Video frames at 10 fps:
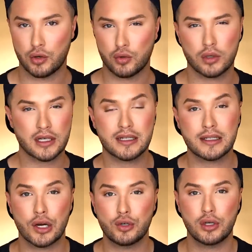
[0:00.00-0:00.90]
Handtuch. Und das
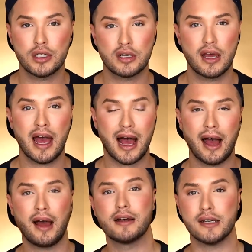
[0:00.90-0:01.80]
ist natürlich
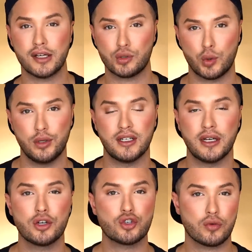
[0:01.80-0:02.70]
A, nicht so
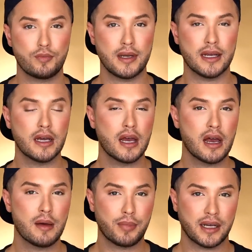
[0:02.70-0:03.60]
hygienisch und B,
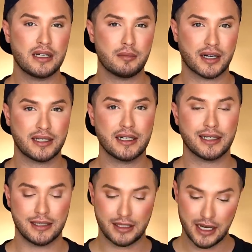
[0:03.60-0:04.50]
bringt ihr
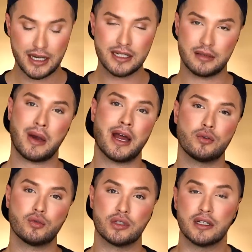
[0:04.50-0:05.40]
Bakterien, die in diesem
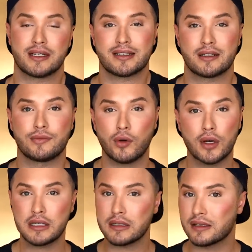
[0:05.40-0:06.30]
Handtuch sind, das ist
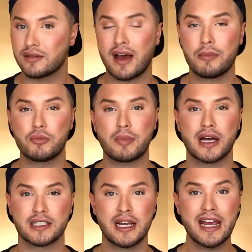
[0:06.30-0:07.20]
feucht, das ist warm im
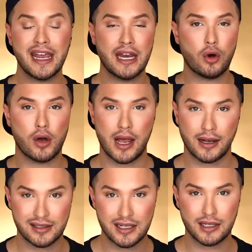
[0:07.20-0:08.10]
Bad, in euer
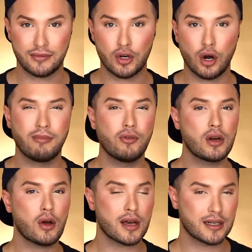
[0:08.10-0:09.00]
Gesicht wieder, obwohl
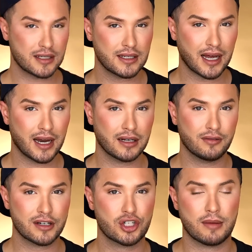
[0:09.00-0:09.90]
ihr euer Gesicht gerade
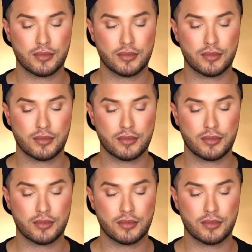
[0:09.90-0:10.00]
gewaschen habt.